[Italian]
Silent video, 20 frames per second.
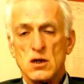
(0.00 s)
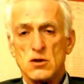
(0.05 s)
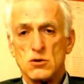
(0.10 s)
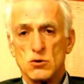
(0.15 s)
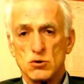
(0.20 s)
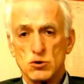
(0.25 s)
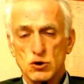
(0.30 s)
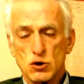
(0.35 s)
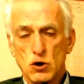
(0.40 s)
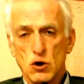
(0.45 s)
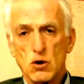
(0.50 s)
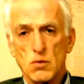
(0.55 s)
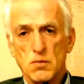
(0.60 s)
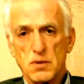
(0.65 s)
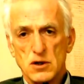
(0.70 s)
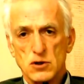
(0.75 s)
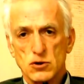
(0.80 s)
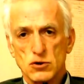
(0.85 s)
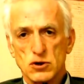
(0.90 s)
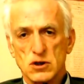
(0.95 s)
non solo
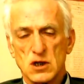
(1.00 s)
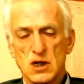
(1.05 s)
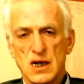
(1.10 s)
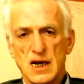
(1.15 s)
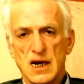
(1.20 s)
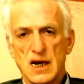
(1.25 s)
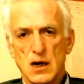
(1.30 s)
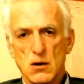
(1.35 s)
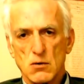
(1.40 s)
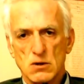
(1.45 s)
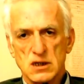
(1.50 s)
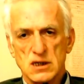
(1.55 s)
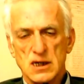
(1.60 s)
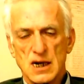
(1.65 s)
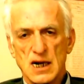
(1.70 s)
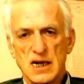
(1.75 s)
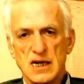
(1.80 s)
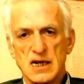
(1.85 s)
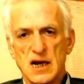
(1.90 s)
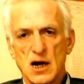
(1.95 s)
per sostenere
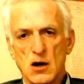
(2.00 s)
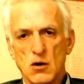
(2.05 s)
questa linea